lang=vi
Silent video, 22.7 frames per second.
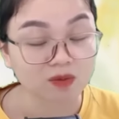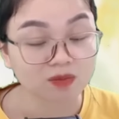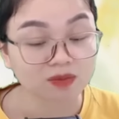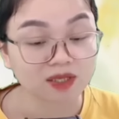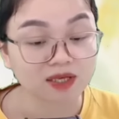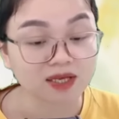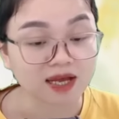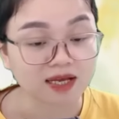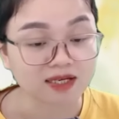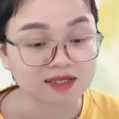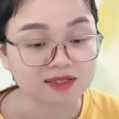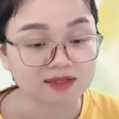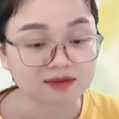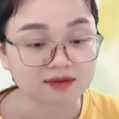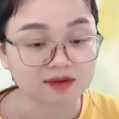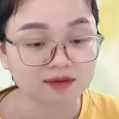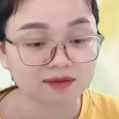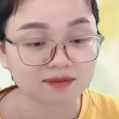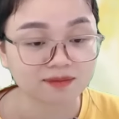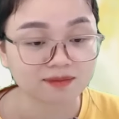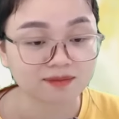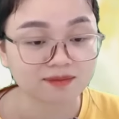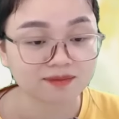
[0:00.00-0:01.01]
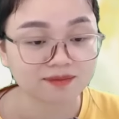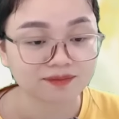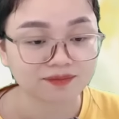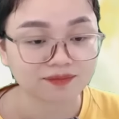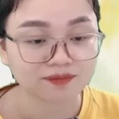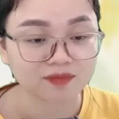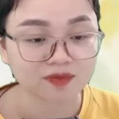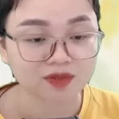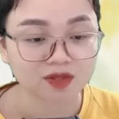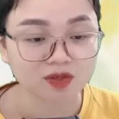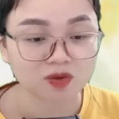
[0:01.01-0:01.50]
Làm việc công ty Ánh Dương
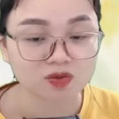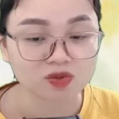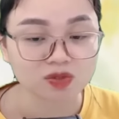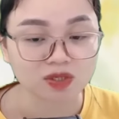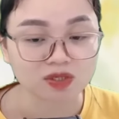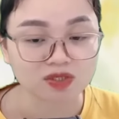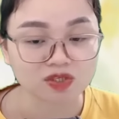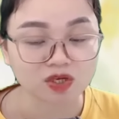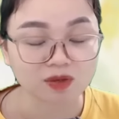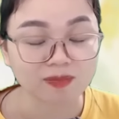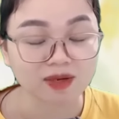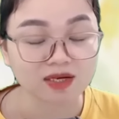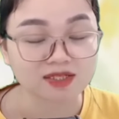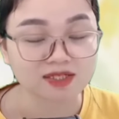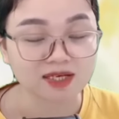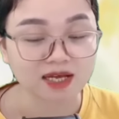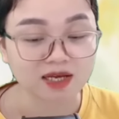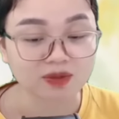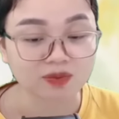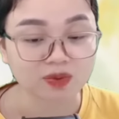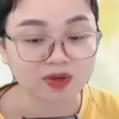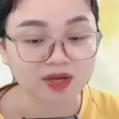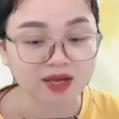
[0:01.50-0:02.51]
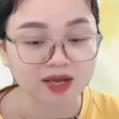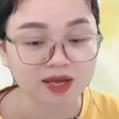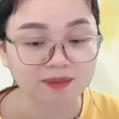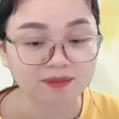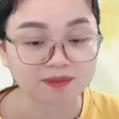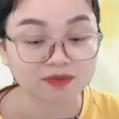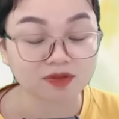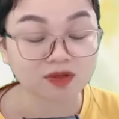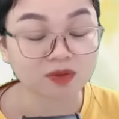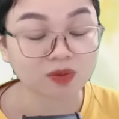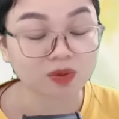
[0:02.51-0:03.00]
Tiêu chuẩn chọn bạn trai
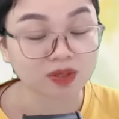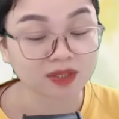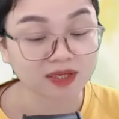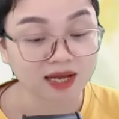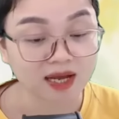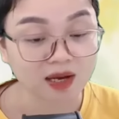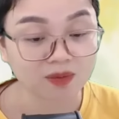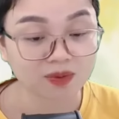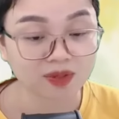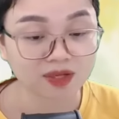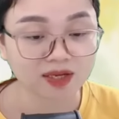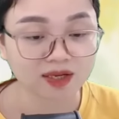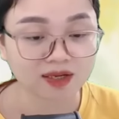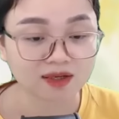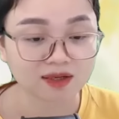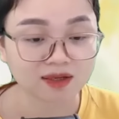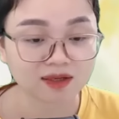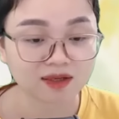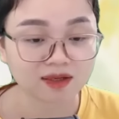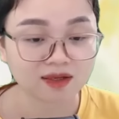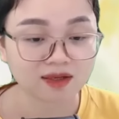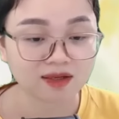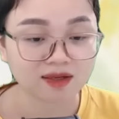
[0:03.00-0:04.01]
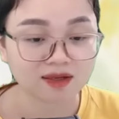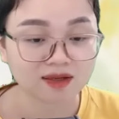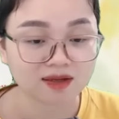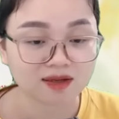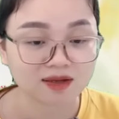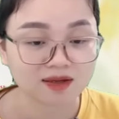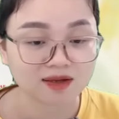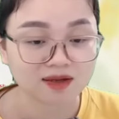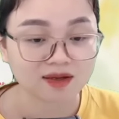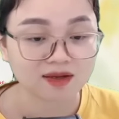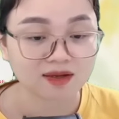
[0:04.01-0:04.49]
của em tương đối cao đấy ạ
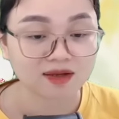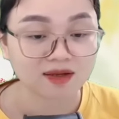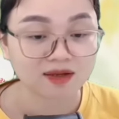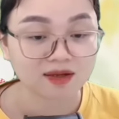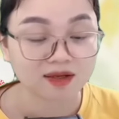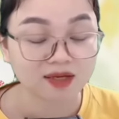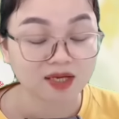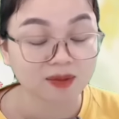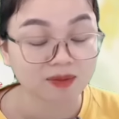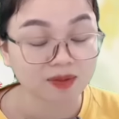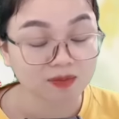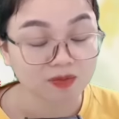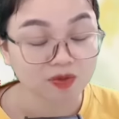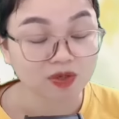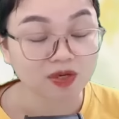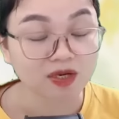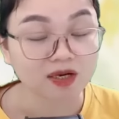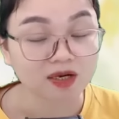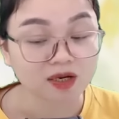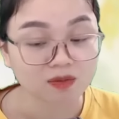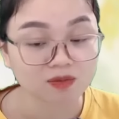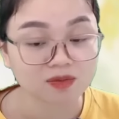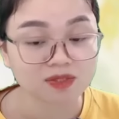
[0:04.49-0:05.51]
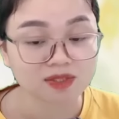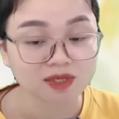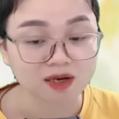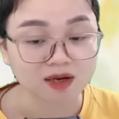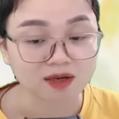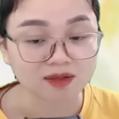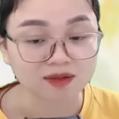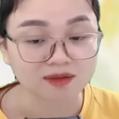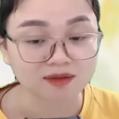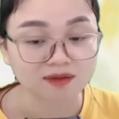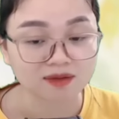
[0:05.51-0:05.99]
Em thích một người đàn
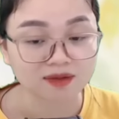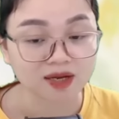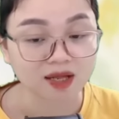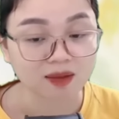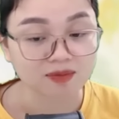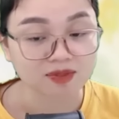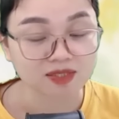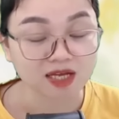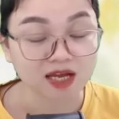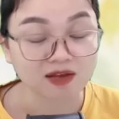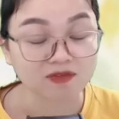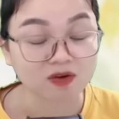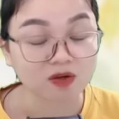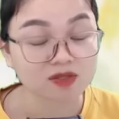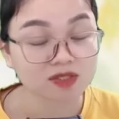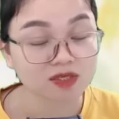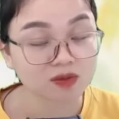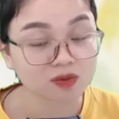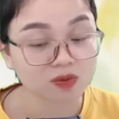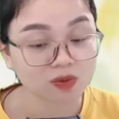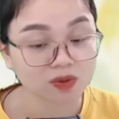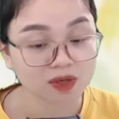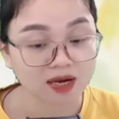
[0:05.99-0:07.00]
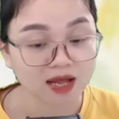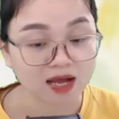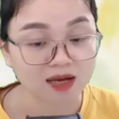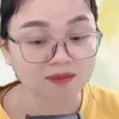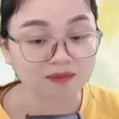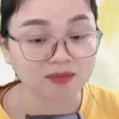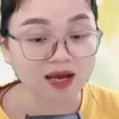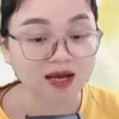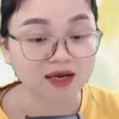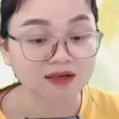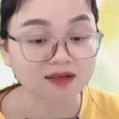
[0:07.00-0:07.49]
ông giỏi Đẹp trai và có
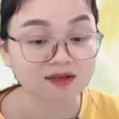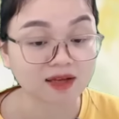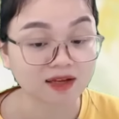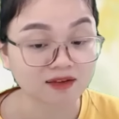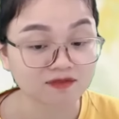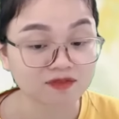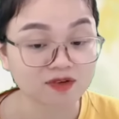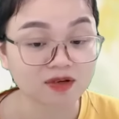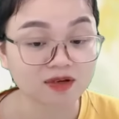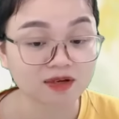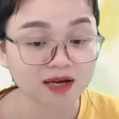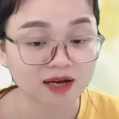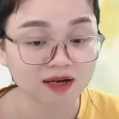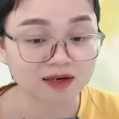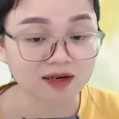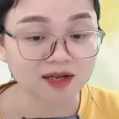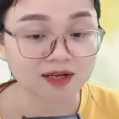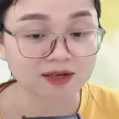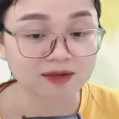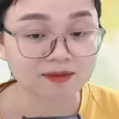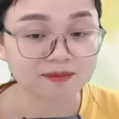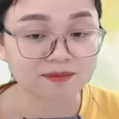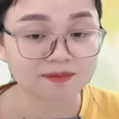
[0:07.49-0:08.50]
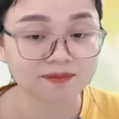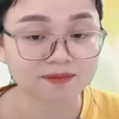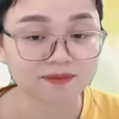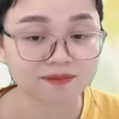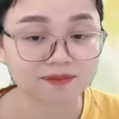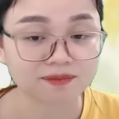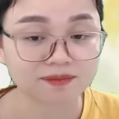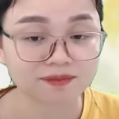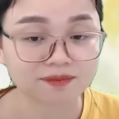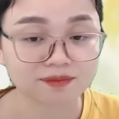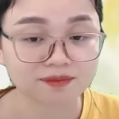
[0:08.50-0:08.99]
sức hút lãng mạn như anh Vương Đằng
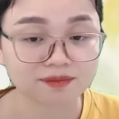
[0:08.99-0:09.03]
này